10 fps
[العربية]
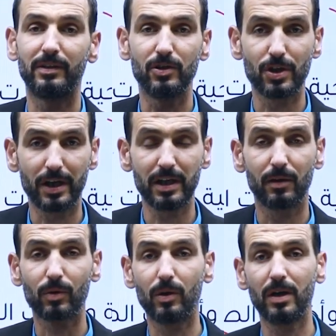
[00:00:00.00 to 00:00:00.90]
التجارية
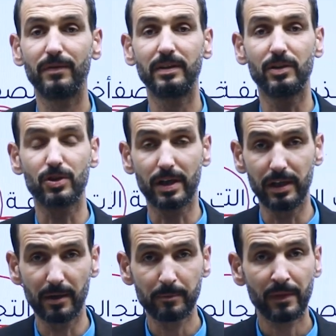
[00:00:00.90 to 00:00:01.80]
أو القوافل
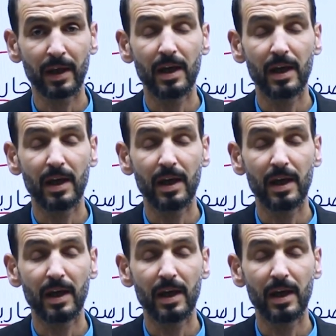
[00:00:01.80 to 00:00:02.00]
التجارية